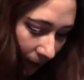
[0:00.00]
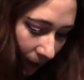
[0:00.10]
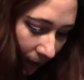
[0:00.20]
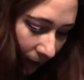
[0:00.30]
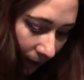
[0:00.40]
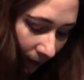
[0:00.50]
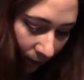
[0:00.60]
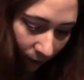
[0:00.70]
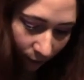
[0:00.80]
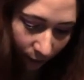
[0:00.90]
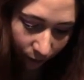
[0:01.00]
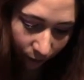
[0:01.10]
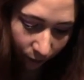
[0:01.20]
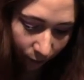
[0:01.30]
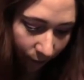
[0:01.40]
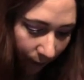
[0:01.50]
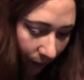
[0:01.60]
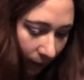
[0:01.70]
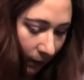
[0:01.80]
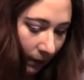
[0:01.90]
Et donc quand on l'ouvre,
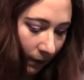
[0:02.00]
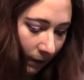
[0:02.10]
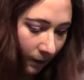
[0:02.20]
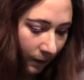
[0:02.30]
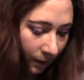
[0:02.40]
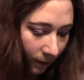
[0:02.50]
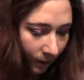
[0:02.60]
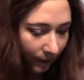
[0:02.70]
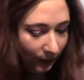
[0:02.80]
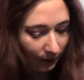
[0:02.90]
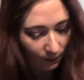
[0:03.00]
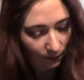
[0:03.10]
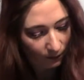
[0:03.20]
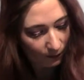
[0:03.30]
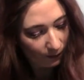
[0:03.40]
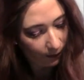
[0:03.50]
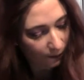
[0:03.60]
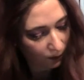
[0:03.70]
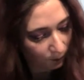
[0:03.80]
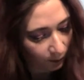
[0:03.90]
il y a
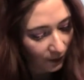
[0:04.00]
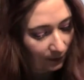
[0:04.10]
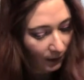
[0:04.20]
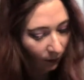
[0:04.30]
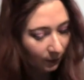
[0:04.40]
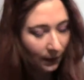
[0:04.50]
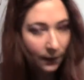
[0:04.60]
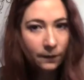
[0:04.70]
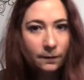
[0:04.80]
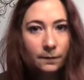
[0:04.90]
petit miroir